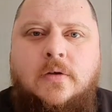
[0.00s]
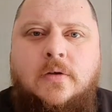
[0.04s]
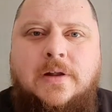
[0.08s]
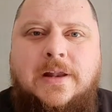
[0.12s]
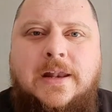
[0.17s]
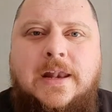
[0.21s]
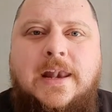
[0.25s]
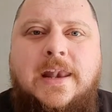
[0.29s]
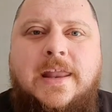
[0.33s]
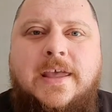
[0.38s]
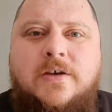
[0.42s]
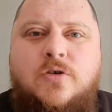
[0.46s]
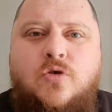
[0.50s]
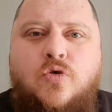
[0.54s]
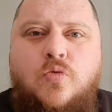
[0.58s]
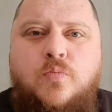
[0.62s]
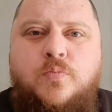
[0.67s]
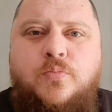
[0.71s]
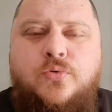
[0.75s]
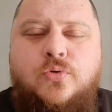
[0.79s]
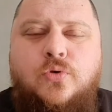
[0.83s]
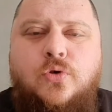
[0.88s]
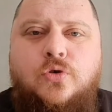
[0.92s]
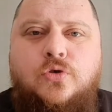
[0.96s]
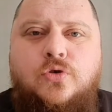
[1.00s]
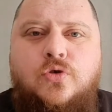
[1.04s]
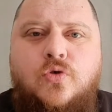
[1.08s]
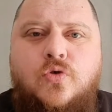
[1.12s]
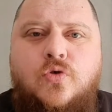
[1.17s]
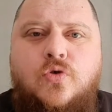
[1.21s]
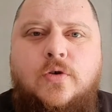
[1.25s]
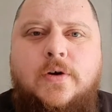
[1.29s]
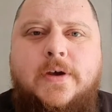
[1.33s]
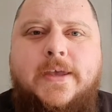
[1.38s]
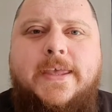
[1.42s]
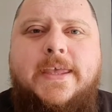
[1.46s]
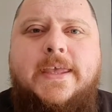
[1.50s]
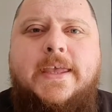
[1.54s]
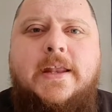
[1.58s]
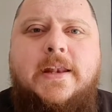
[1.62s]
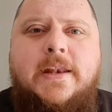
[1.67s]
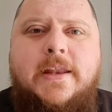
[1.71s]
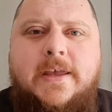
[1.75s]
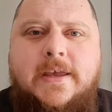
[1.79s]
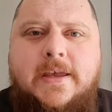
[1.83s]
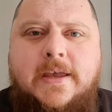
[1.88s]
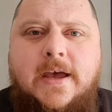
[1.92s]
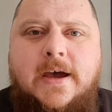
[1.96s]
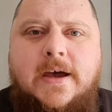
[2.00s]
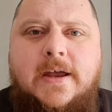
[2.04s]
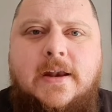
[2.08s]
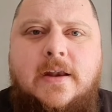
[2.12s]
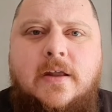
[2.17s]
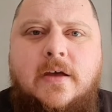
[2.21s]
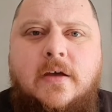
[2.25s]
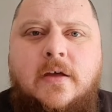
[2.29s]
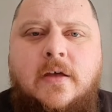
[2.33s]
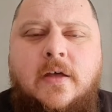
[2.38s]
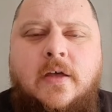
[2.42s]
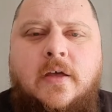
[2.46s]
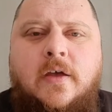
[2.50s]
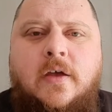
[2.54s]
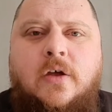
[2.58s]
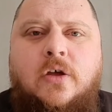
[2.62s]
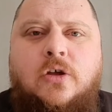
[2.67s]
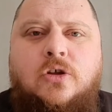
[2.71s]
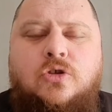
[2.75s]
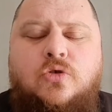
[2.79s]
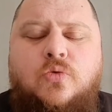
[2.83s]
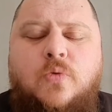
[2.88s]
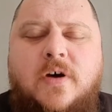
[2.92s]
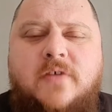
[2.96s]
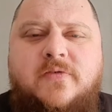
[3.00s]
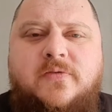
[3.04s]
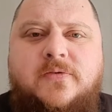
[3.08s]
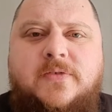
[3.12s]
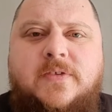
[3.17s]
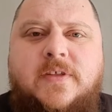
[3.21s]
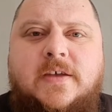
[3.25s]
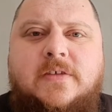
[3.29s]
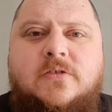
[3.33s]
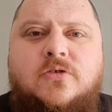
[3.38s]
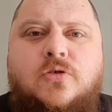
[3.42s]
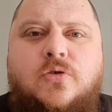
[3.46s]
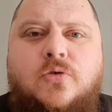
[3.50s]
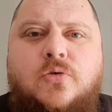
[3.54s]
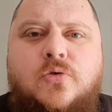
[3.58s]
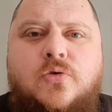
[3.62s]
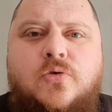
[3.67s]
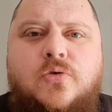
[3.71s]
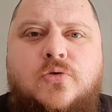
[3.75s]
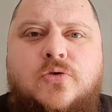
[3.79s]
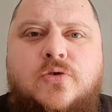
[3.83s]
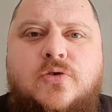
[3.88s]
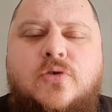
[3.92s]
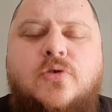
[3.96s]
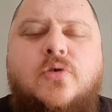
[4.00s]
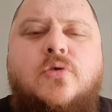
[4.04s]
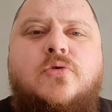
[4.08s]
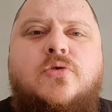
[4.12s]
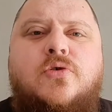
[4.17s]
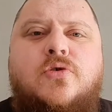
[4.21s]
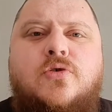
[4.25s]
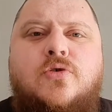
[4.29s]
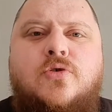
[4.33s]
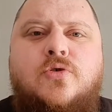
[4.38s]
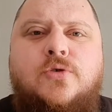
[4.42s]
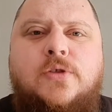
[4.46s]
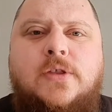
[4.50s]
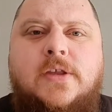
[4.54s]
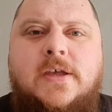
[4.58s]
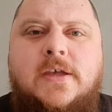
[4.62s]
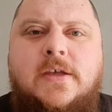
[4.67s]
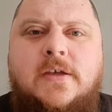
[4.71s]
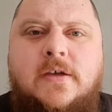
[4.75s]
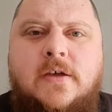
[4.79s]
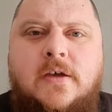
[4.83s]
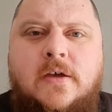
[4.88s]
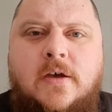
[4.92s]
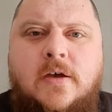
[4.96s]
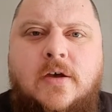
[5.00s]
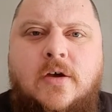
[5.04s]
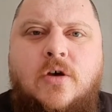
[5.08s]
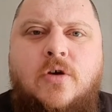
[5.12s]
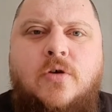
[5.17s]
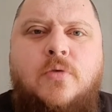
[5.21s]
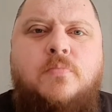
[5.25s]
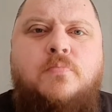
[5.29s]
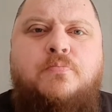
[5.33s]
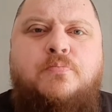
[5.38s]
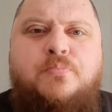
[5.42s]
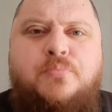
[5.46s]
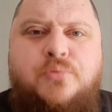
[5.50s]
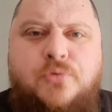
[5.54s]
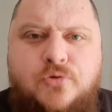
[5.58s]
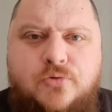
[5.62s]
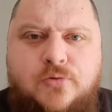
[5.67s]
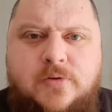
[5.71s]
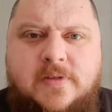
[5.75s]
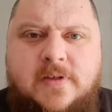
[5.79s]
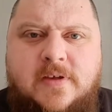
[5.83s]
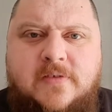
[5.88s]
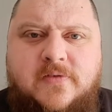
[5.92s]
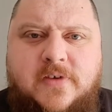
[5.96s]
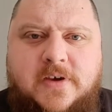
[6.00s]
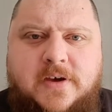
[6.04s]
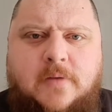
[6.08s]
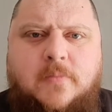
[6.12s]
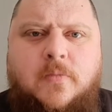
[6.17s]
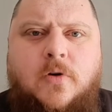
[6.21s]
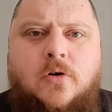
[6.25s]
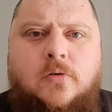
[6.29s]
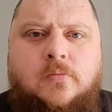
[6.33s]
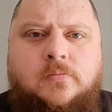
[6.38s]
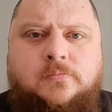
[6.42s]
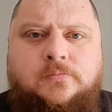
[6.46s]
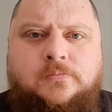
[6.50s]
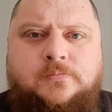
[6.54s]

Les coupures d'eau illégales doivent être euh, sanctionnées plus sévèrement.